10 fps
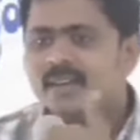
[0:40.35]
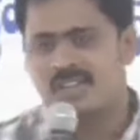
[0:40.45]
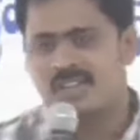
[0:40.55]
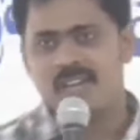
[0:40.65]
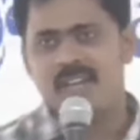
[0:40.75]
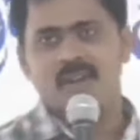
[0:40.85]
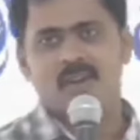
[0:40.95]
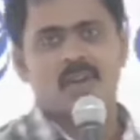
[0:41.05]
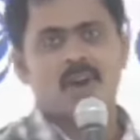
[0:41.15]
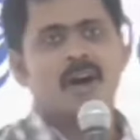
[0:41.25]
నా
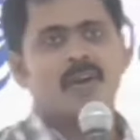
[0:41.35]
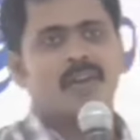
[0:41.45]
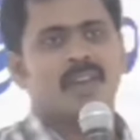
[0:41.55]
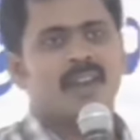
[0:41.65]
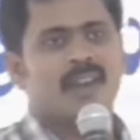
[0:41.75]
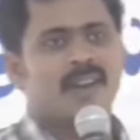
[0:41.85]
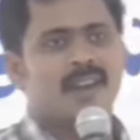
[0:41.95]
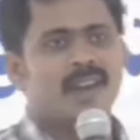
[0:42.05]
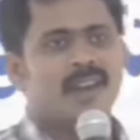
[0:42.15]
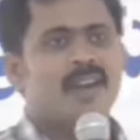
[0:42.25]
శరీరంలో ఆరోగ్యం
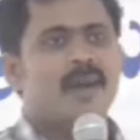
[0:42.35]
కావాలి